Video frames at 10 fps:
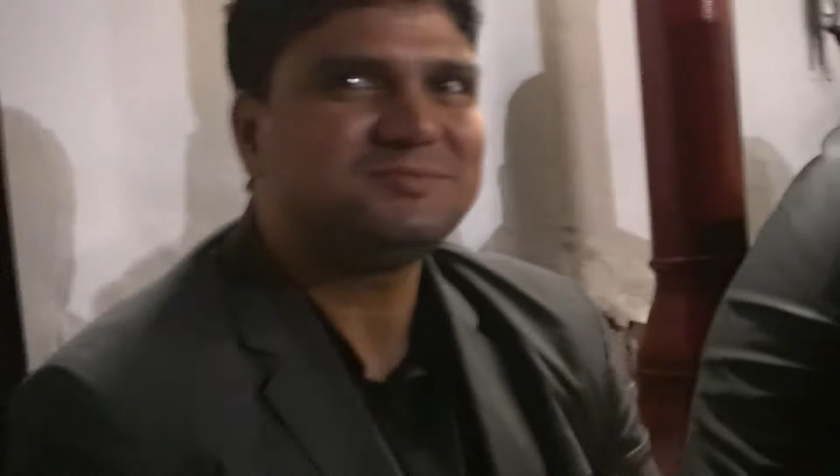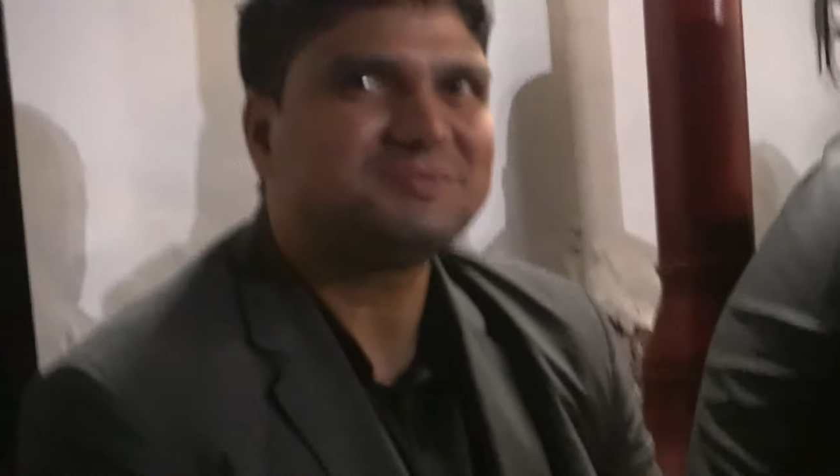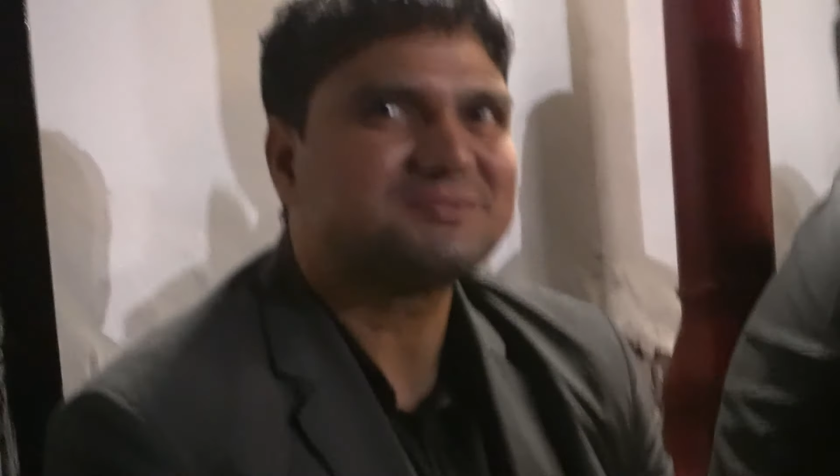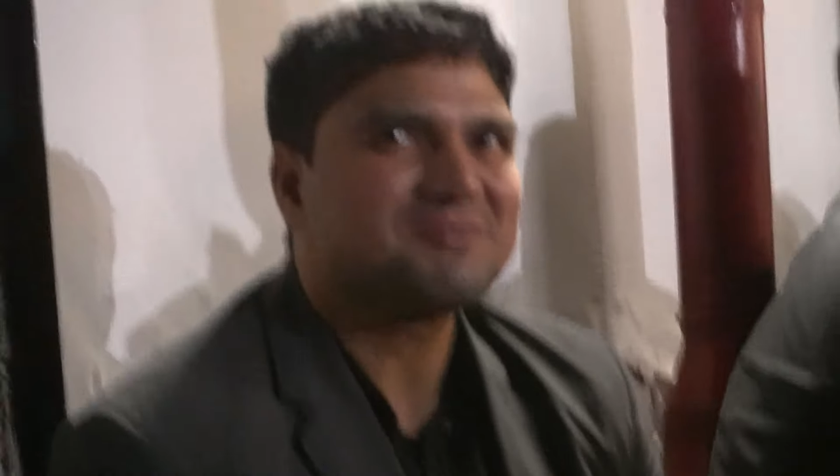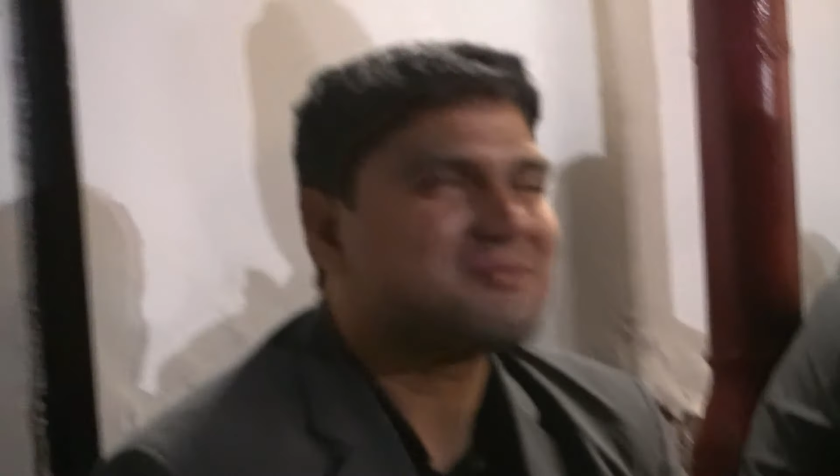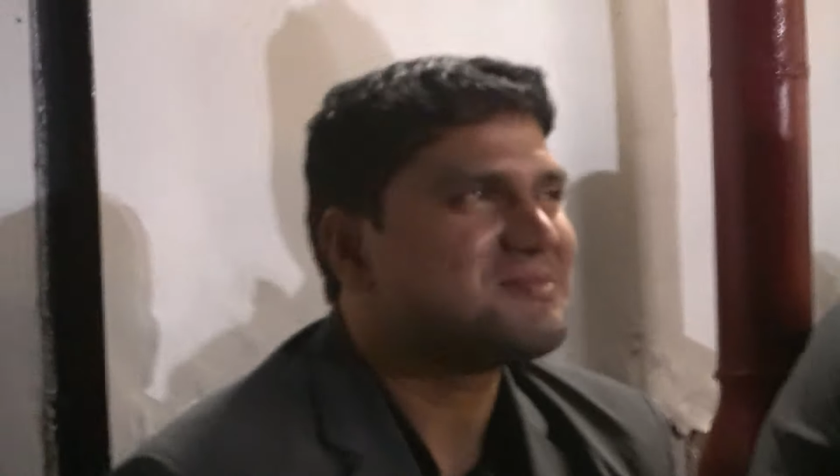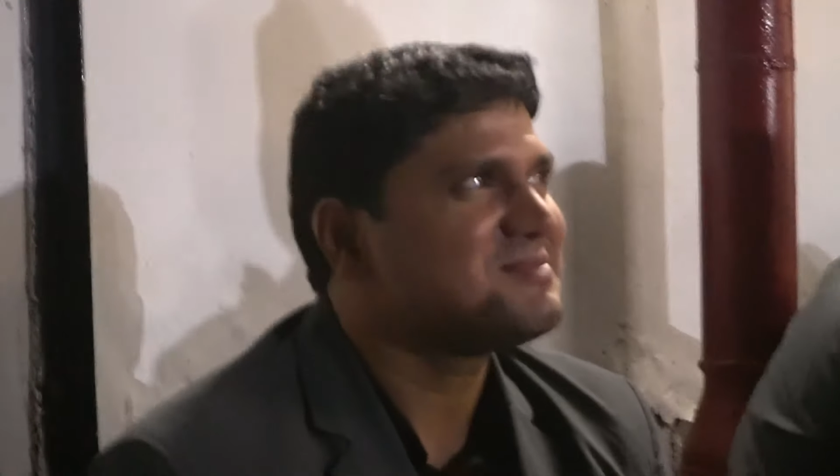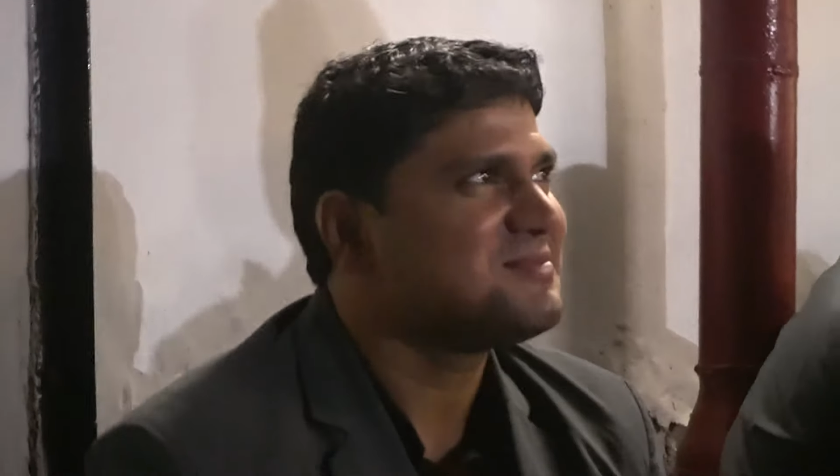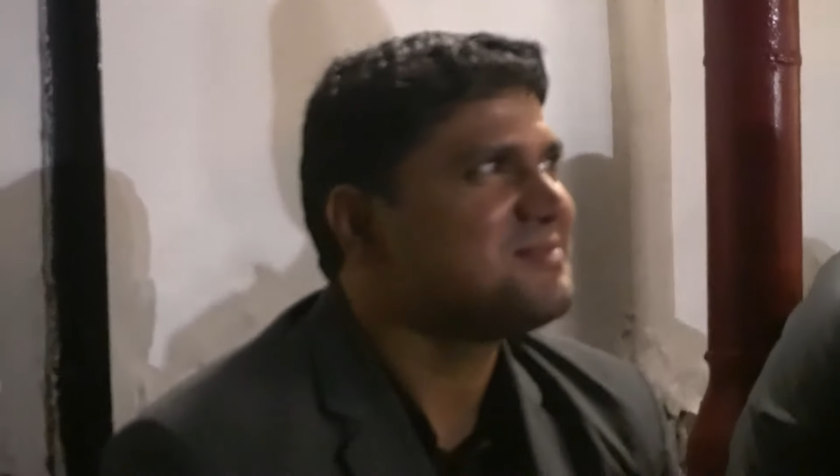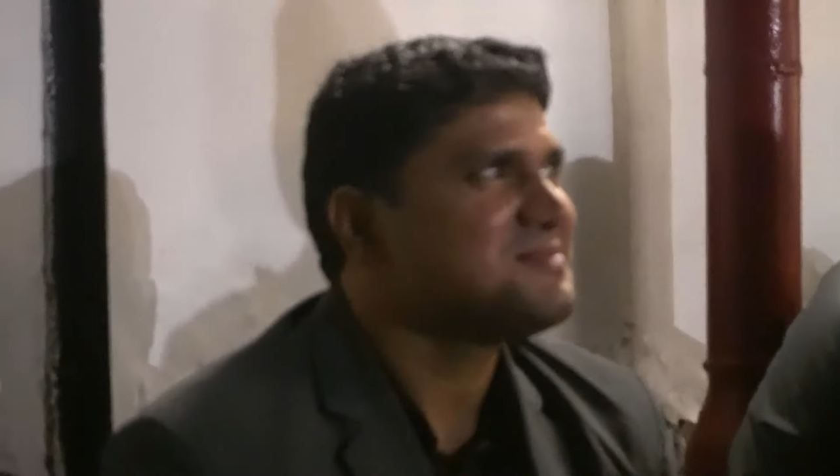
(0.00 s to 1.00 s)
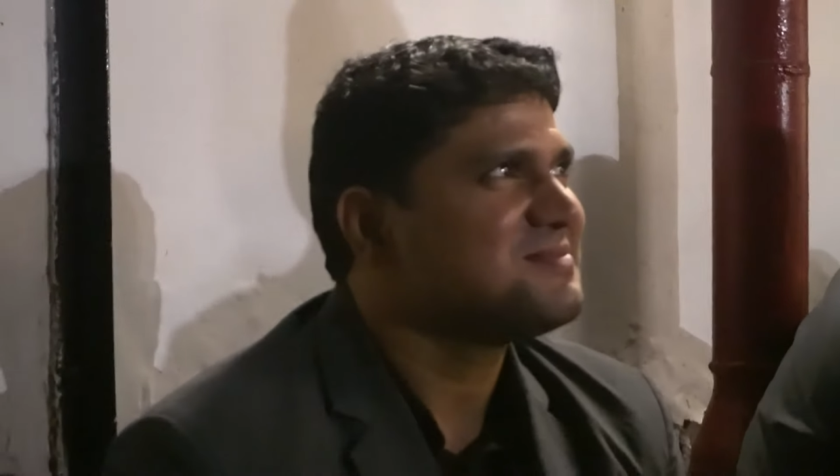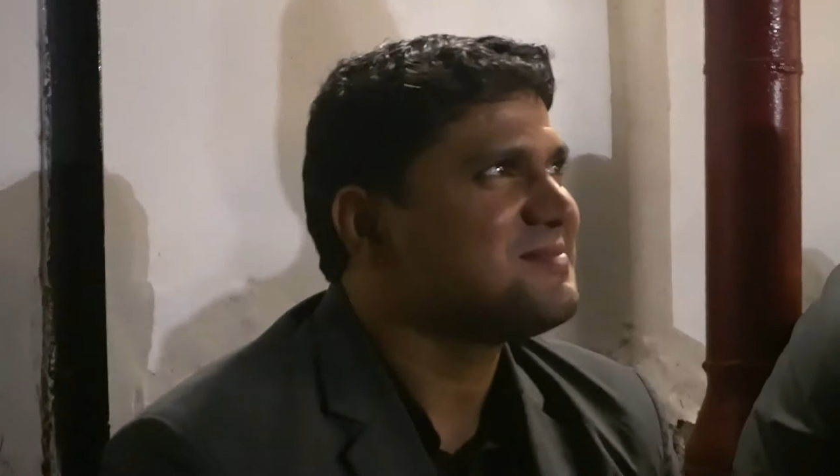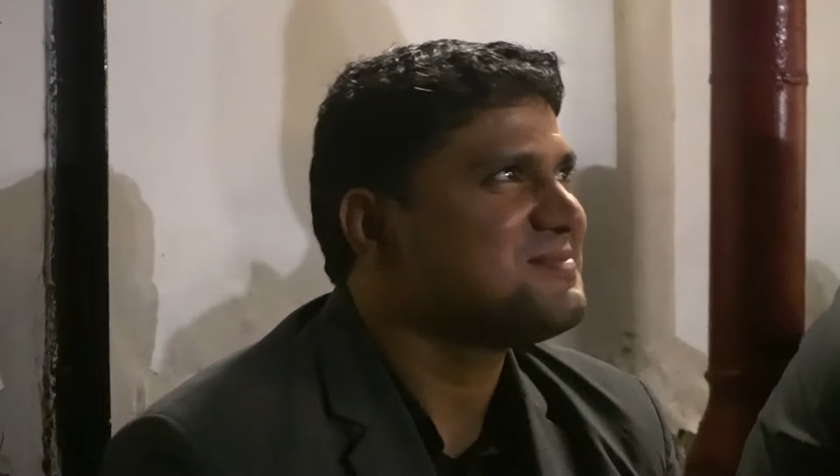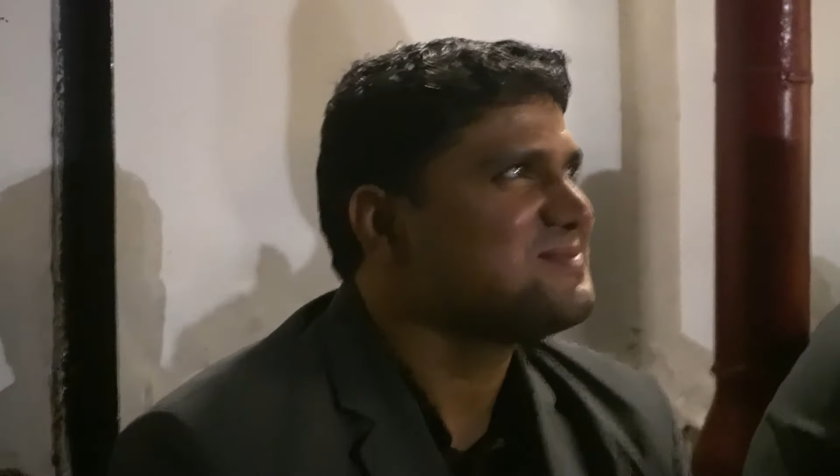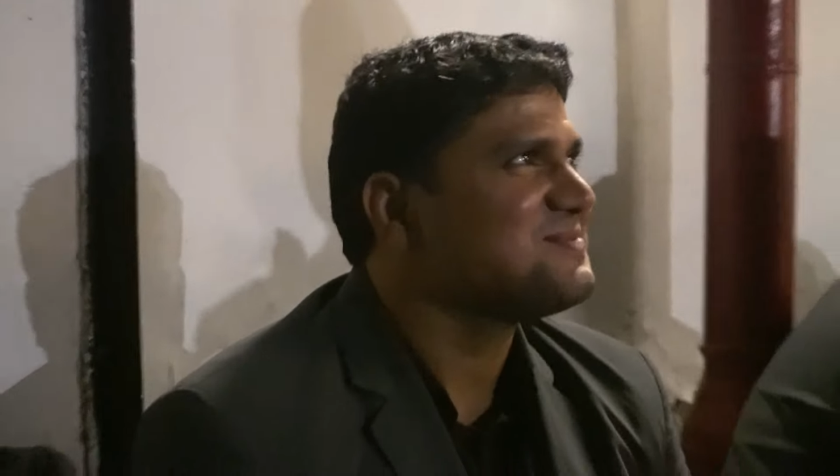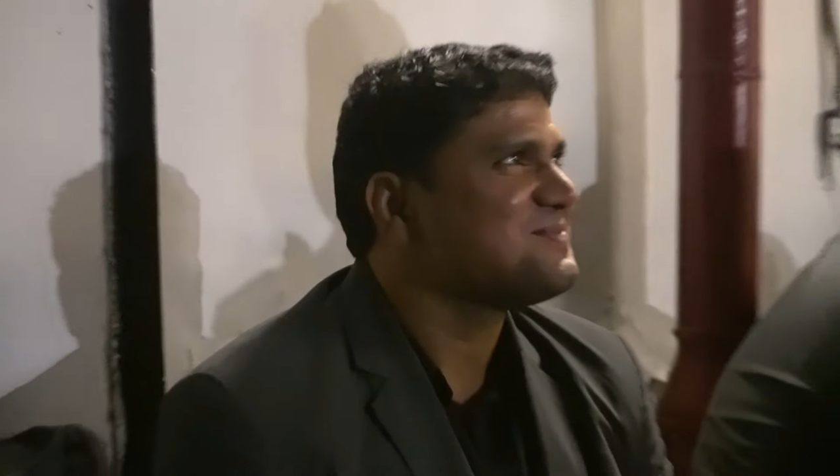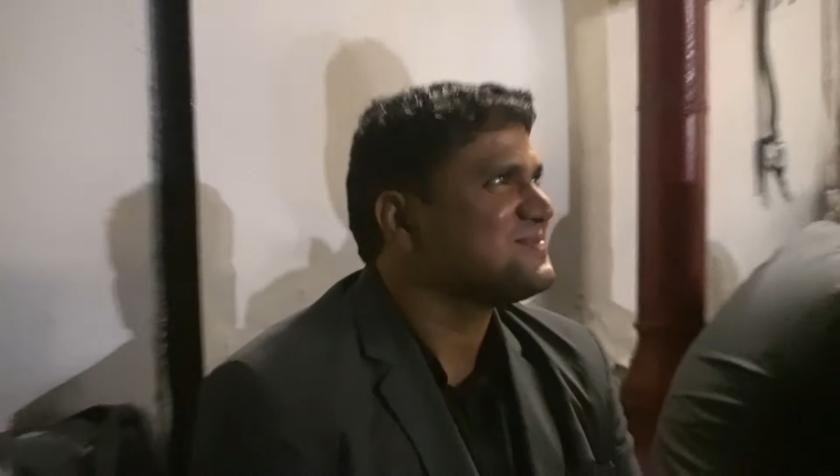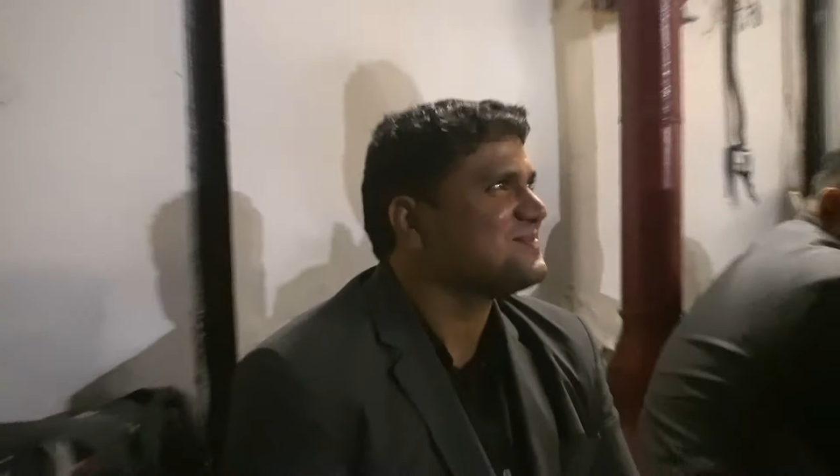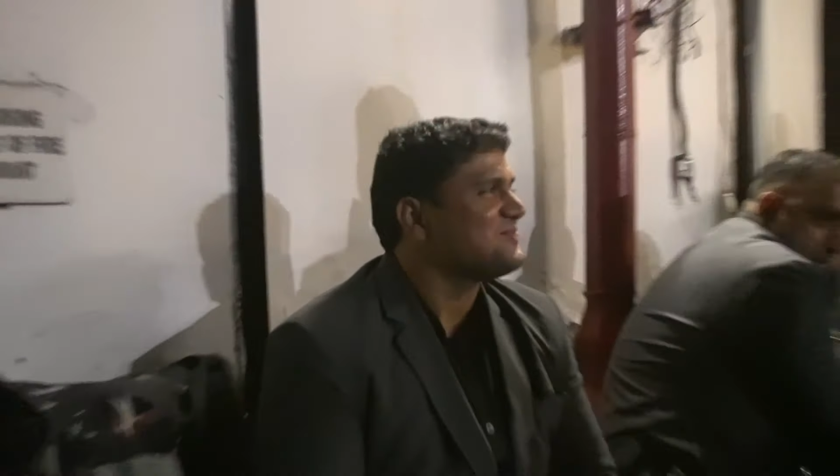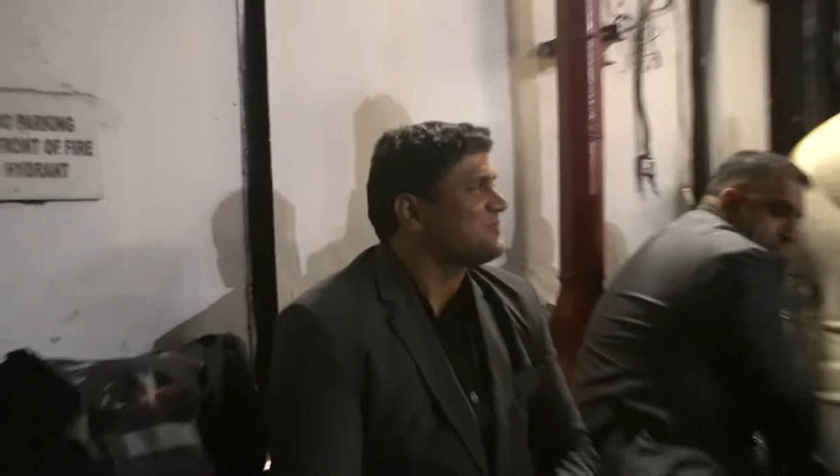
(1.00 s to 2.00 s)
भी मेरा गया तब तक
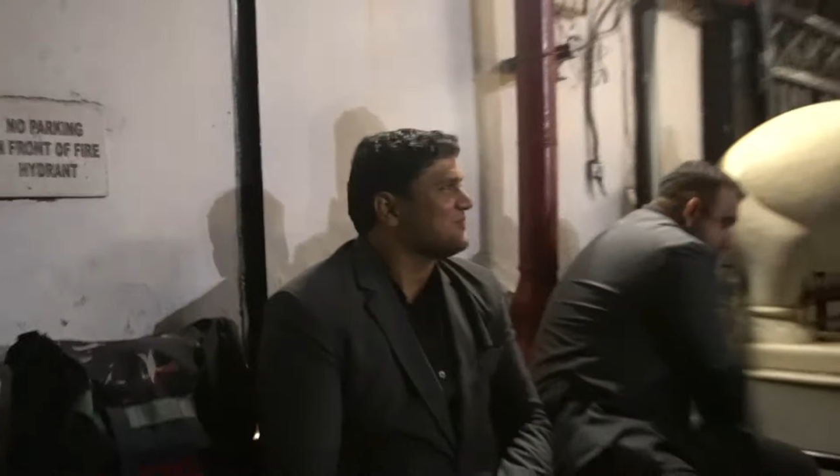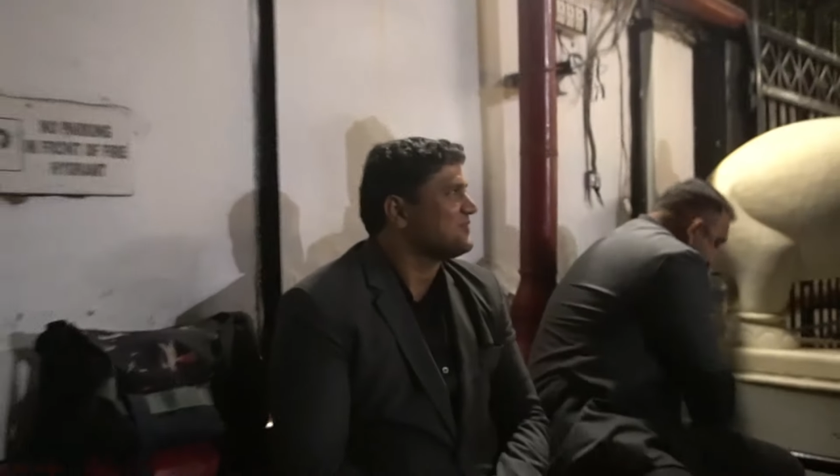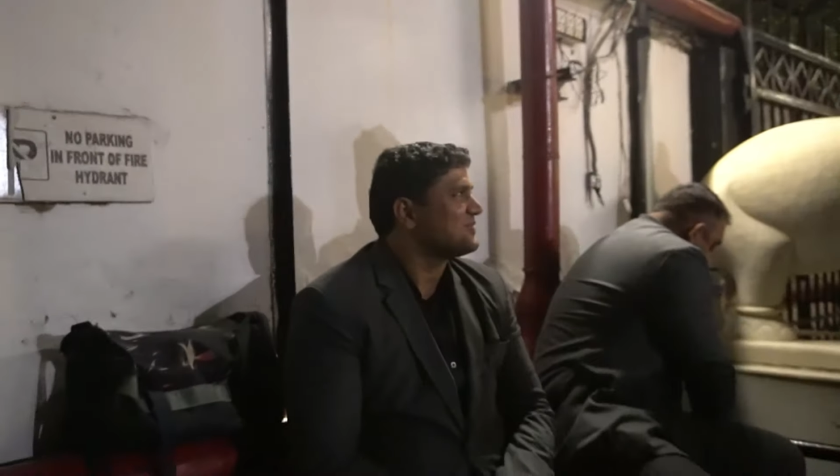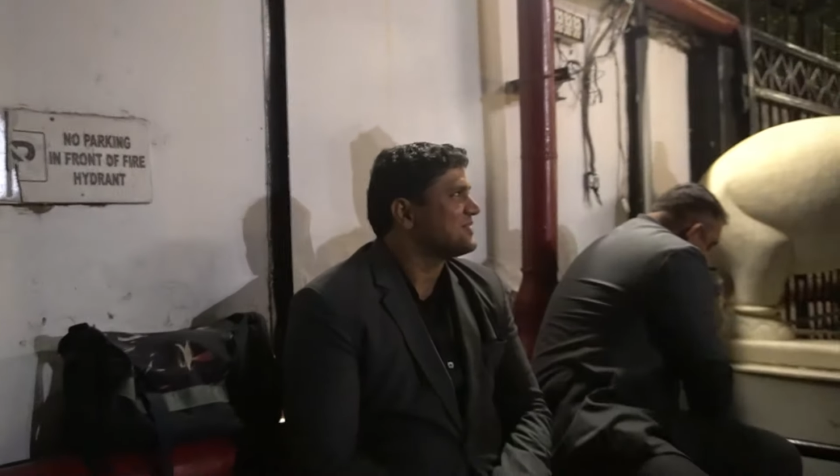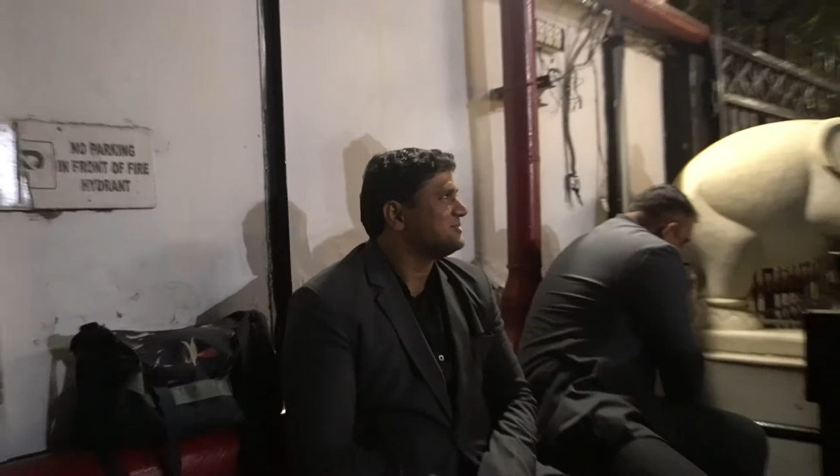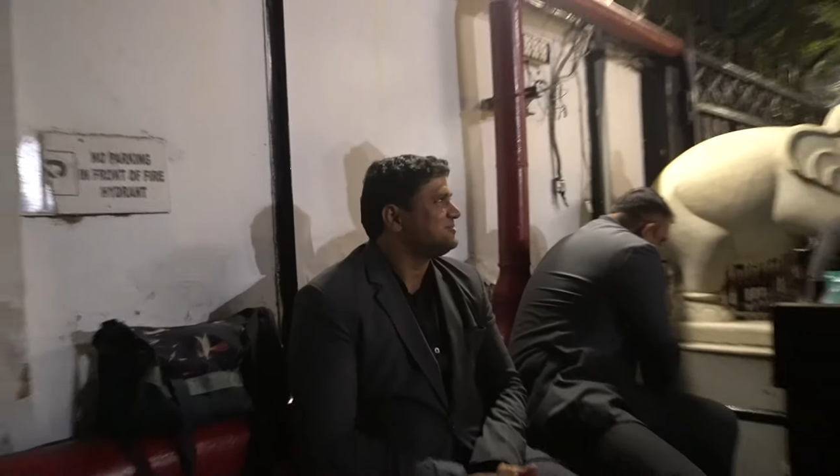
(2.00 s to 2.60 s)
आपके आभारी